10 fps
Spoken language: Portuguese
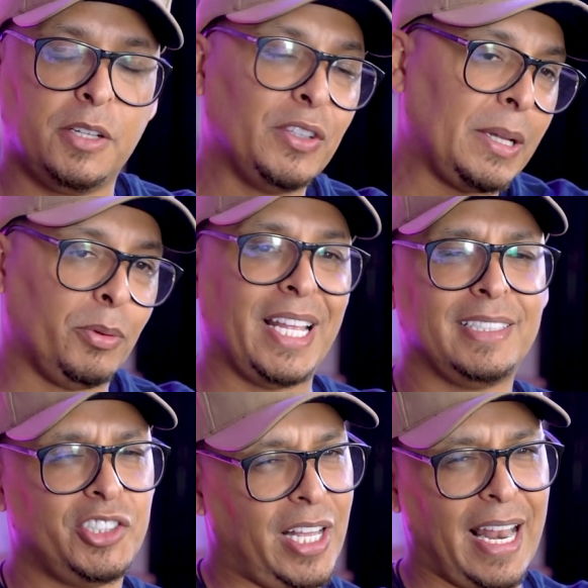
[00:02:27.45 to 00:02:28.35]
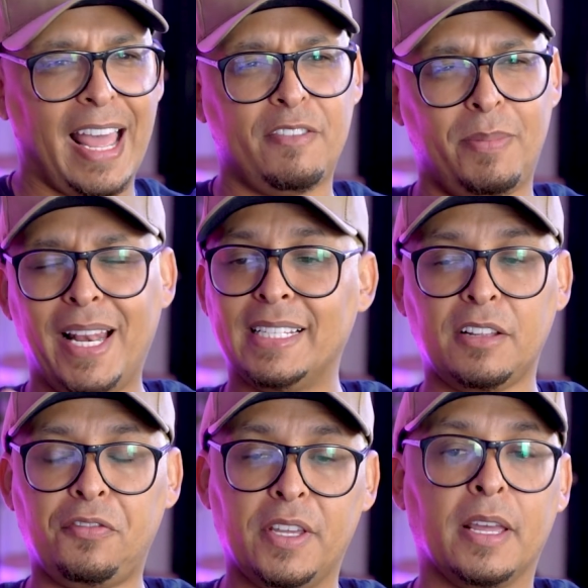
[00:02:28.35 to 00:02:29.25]
Se você puder assistir a live, beleza?
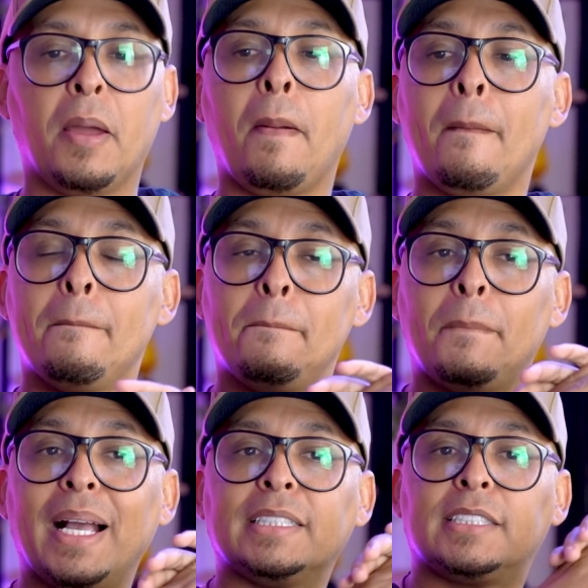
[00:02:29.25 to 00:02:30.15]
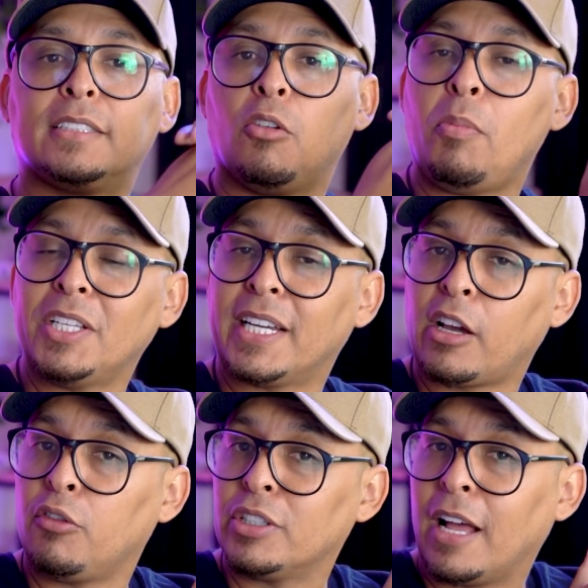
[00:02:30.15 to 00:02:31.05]
Enfim, mas uma dica
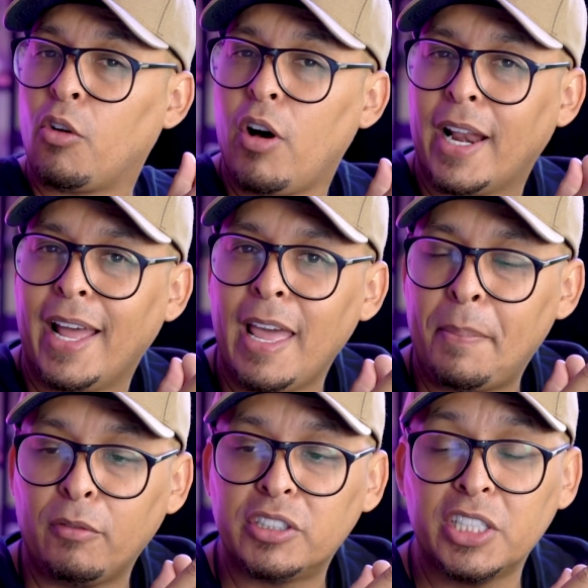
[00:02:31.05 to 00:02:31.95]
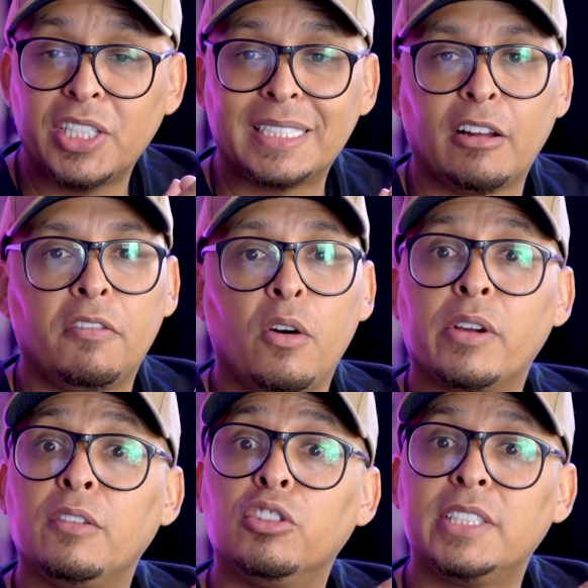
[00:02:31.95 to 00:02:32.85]
que eu vou dar agora é para você já salvar o
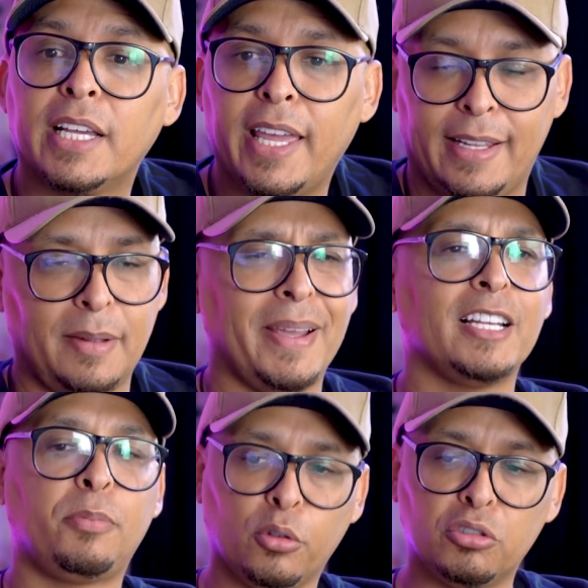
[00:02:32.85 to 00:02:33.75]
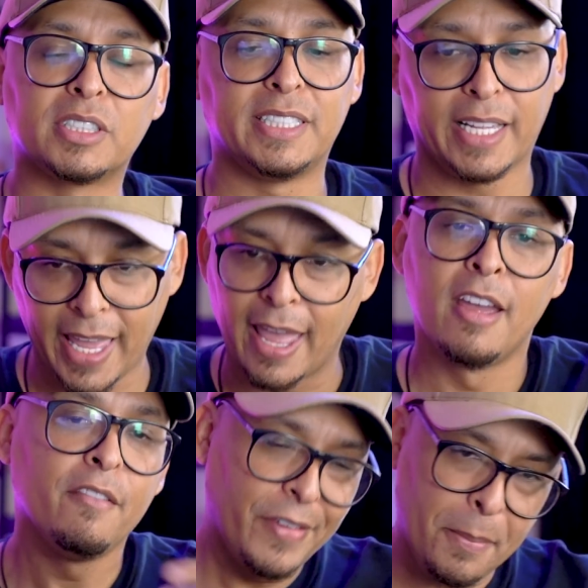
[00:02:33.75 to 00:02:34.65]
que você quer. Sabe aqueles produtos que você
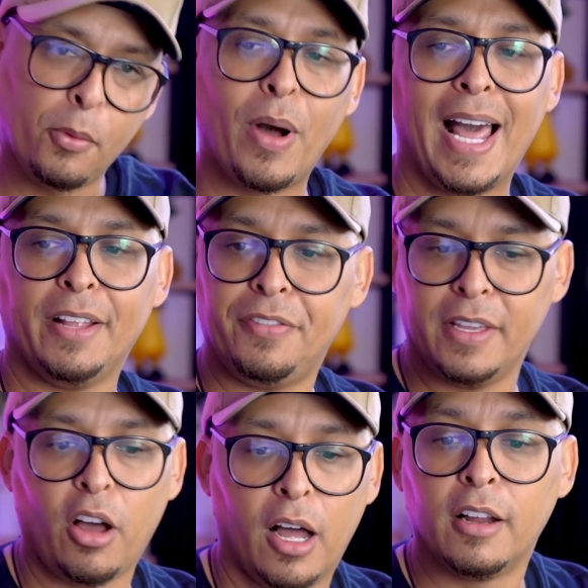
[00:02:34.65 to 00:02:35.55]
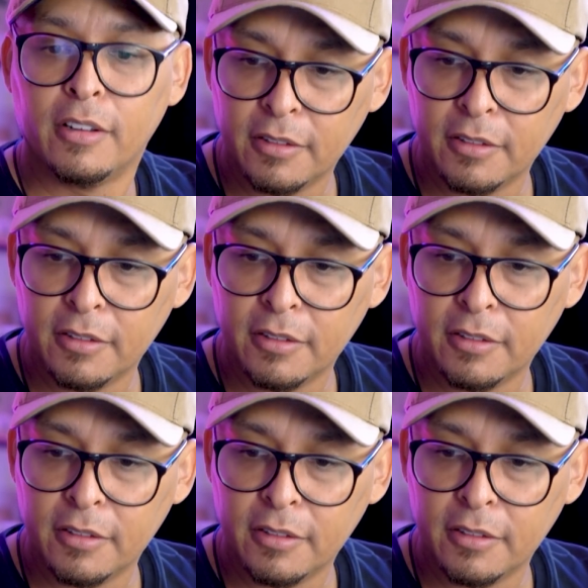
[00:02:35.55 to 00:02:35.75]
quer? Vem pro fi, ó.